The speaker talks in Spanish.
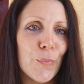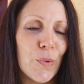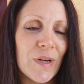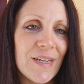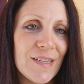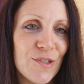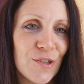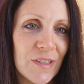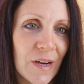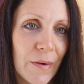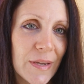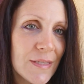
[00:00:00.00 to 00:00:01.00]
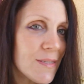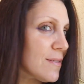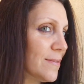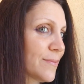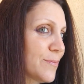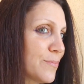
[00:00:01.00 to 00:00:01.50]
Buenas otra vez.
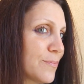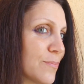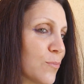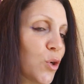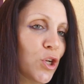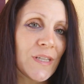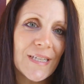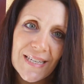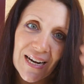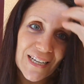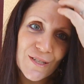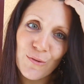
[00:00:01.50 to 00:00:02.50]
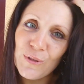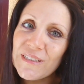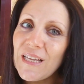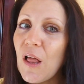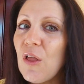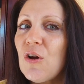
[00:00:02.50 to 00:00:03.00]
Bueno, este es el
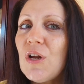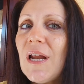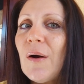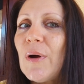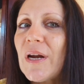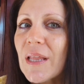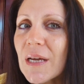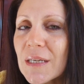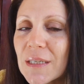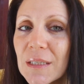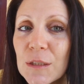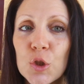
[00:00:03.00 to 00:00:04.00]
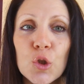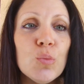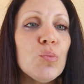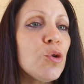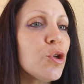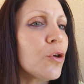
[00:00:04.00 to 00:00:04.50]
resultado. La verdad que estoy
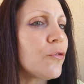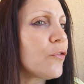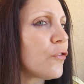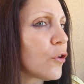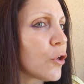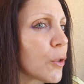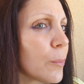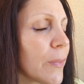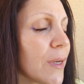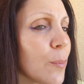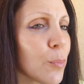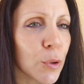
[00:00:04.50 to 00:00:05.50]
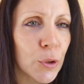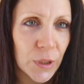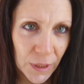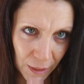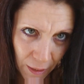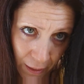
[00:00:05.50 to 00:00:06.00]
muy conforme
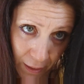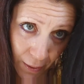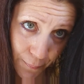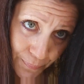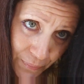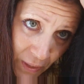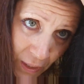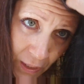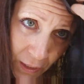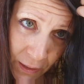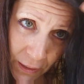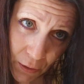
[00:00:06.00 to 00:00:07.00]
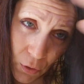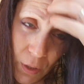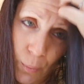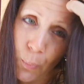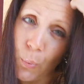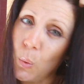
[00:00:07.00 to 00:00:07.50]
porque creo
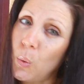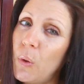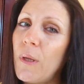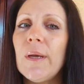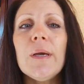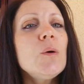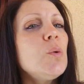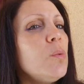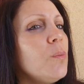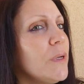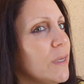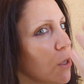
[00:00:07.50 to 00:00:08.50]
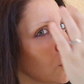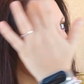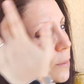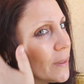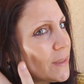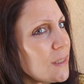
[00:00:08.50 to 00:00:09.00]
que pude cumplir el
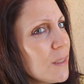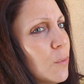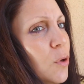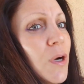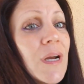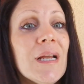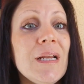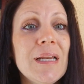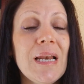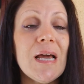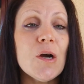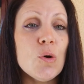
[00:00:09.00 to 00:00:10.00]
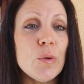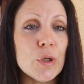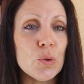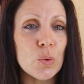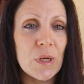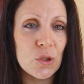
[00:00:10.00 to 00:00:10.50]
objetivo que es la
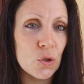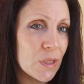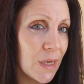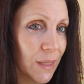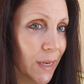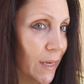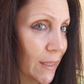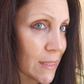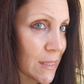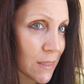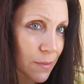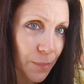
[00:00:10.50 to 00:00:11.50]
cobertura total de canas